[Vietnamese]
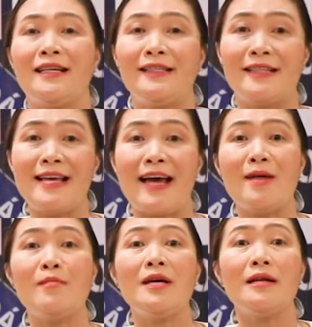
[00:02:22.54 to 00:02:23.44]
Được cái
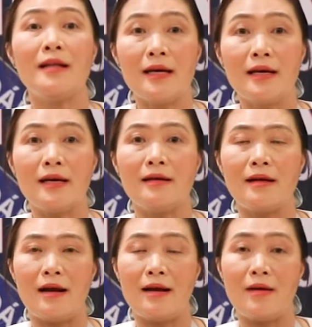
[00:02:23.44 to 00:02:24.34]
giải MDRT
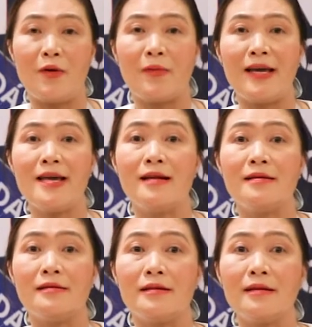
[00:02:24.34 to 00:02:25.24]
đó là một cái danh
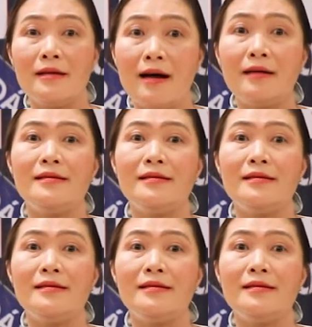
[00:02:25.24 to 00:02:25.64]
dự rất lớn